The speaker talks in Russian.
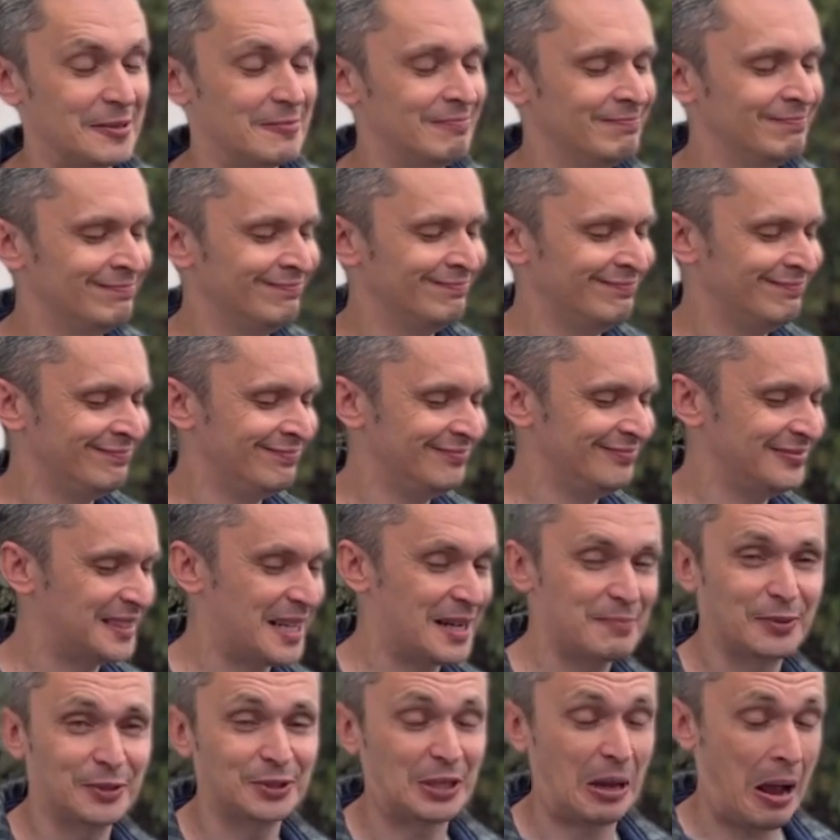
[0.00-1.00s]
Ммм, там
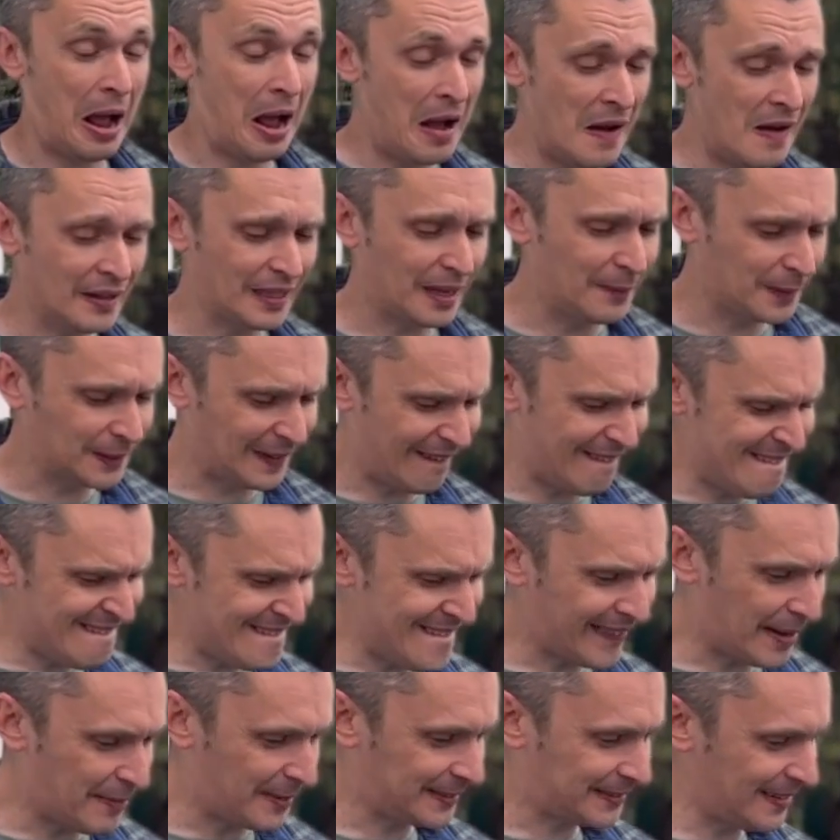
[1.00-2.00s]
просто, а, там просто, а,
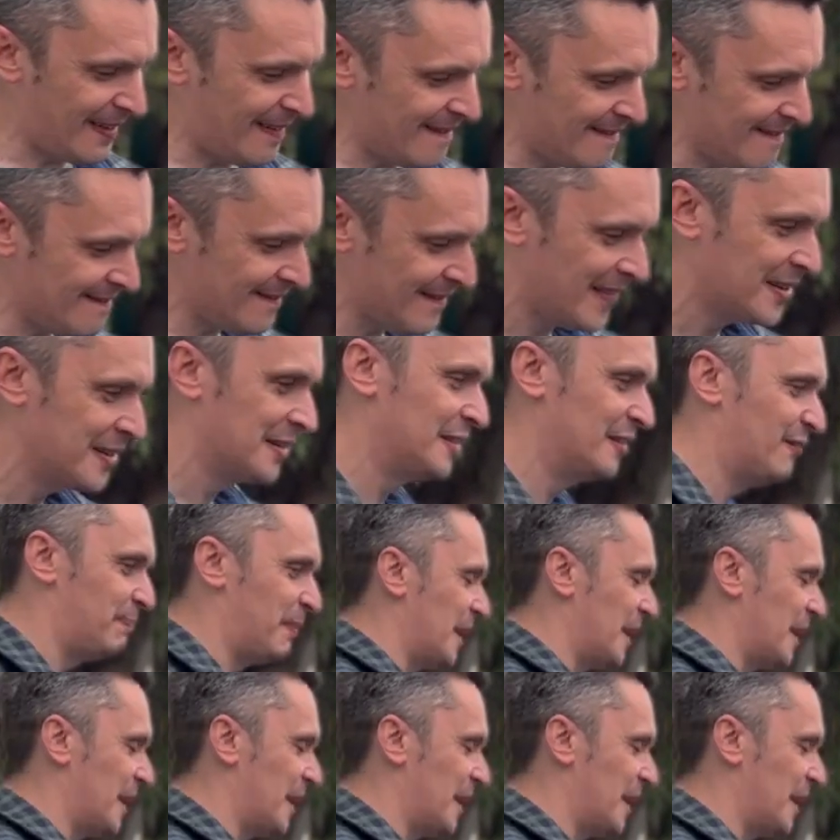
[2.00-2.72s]
там просто. А. Я, честно говоря,